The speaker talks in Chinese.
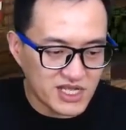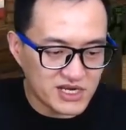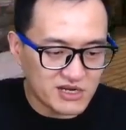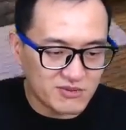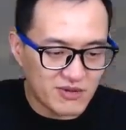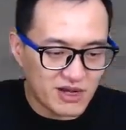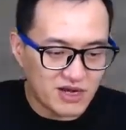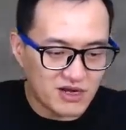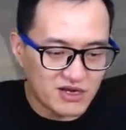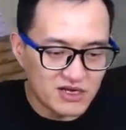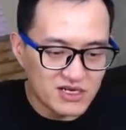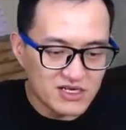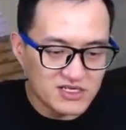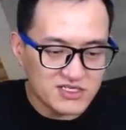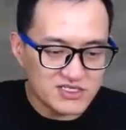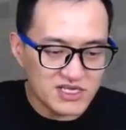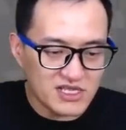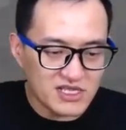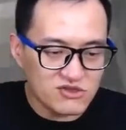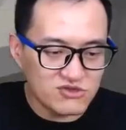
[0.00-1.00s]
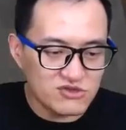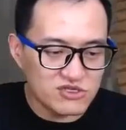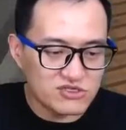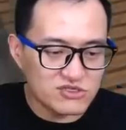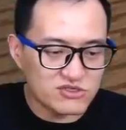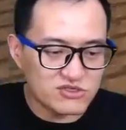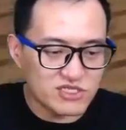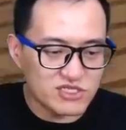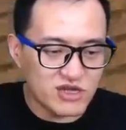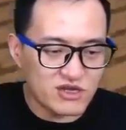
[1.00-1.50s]
着吧啊，战斗的时
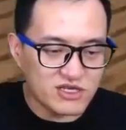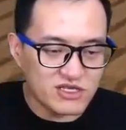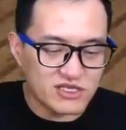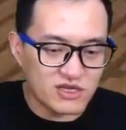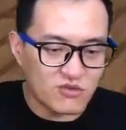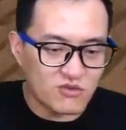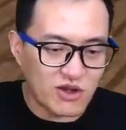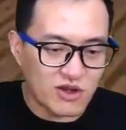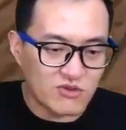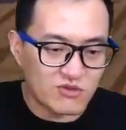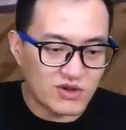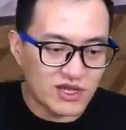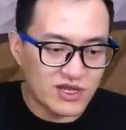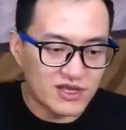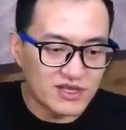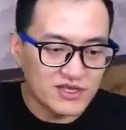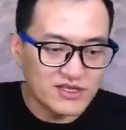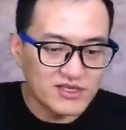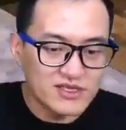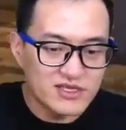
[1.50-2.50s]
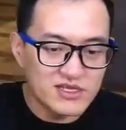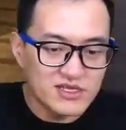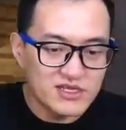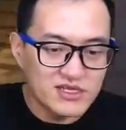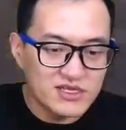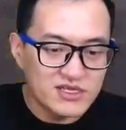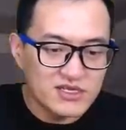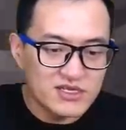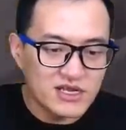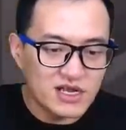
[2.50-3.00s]
候再给它换过来。
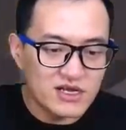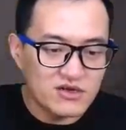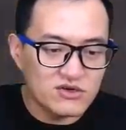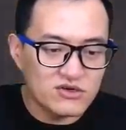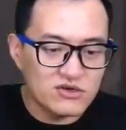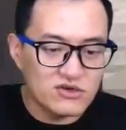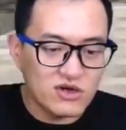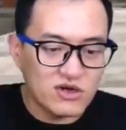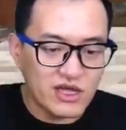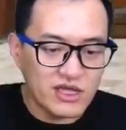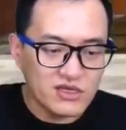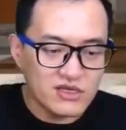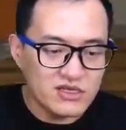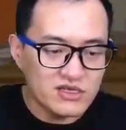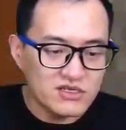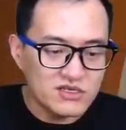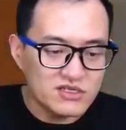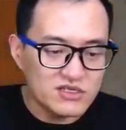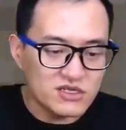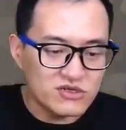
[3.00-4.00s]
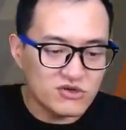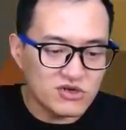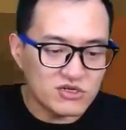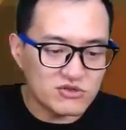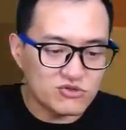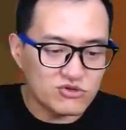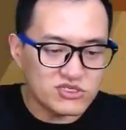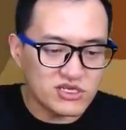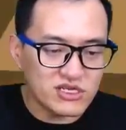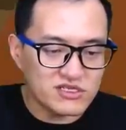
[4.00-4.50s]
然后哎，那有很
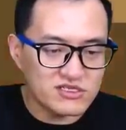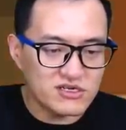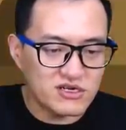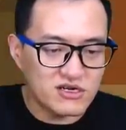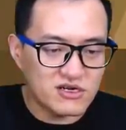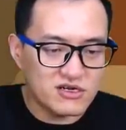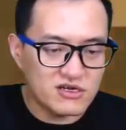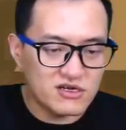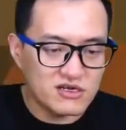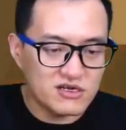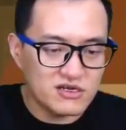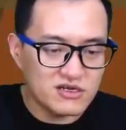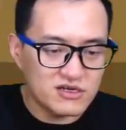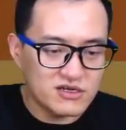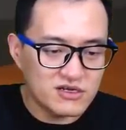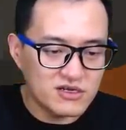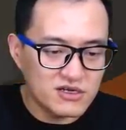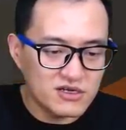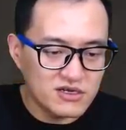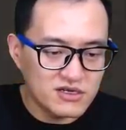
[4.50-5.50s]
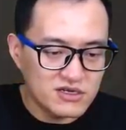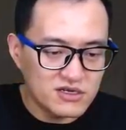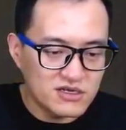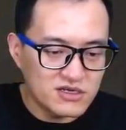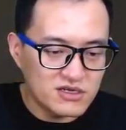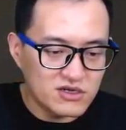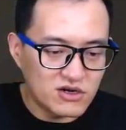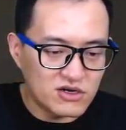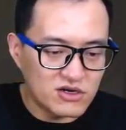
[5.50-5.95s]
多箱子喽。哦，